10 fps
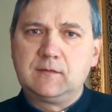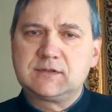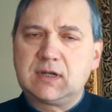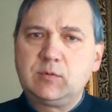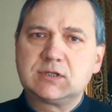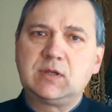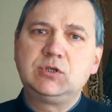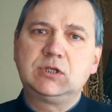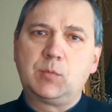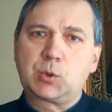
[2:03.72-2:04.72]
W Starym
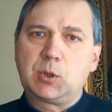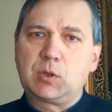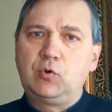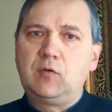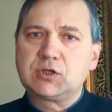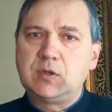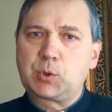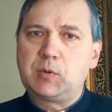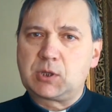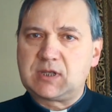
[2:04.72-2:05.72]
Testamencie tym przymierzem było właśnie
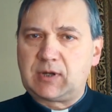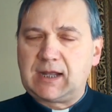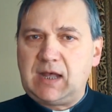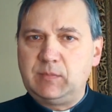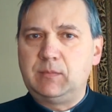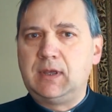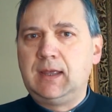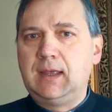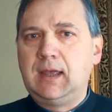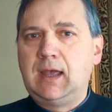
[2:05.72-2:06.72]
przymierze z Abrahamem,
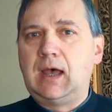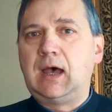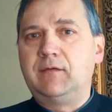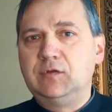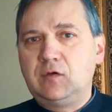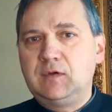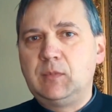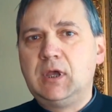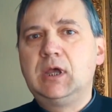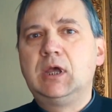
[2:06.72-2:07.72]
a w
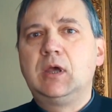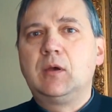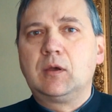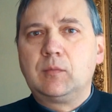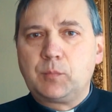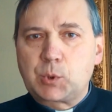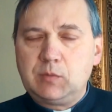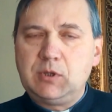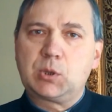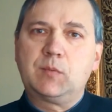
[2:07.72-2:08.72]
Nowym
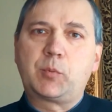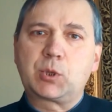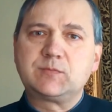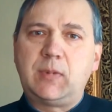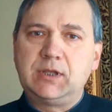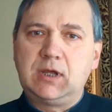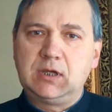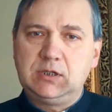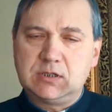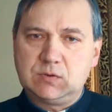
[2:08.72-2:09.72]
przymierze poprzez
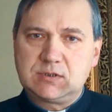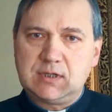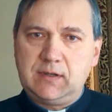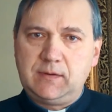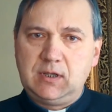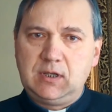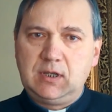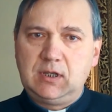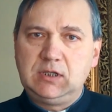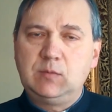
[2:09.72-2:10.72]
Pana Jezusa.
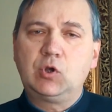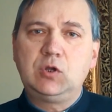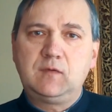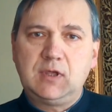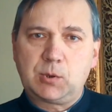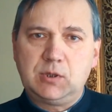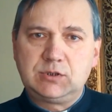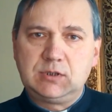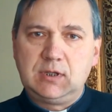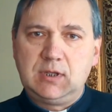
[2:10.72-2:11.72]
Nie mogli
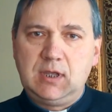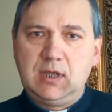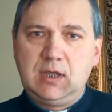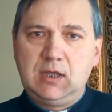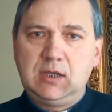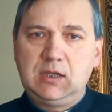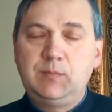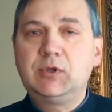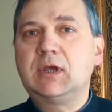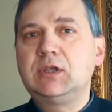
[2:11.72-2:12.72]
uwierzyć.
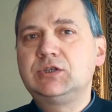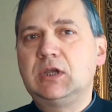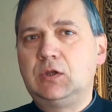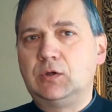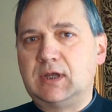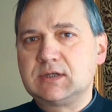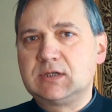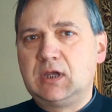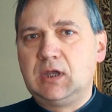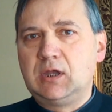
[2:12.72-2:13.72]
I pytanie dzisiaj do
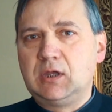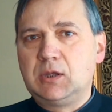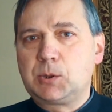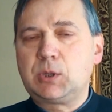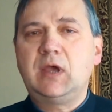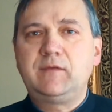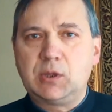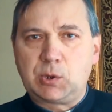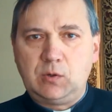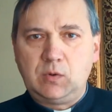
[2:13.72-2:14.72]
nas. Czy ja
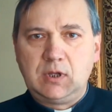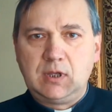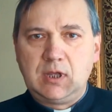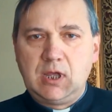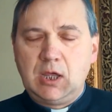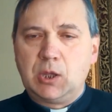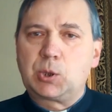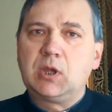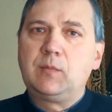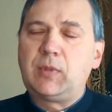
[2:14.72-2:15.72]
wierzę,
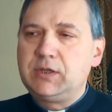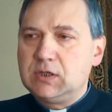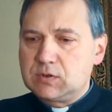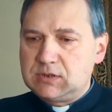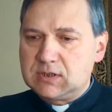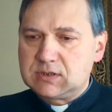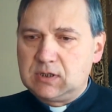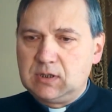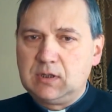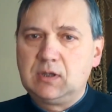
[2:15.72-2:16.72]
że Pan Jezus
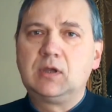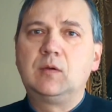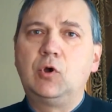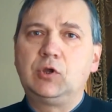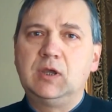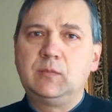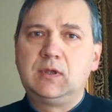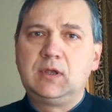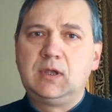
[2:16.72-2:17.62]
jest Bogiem?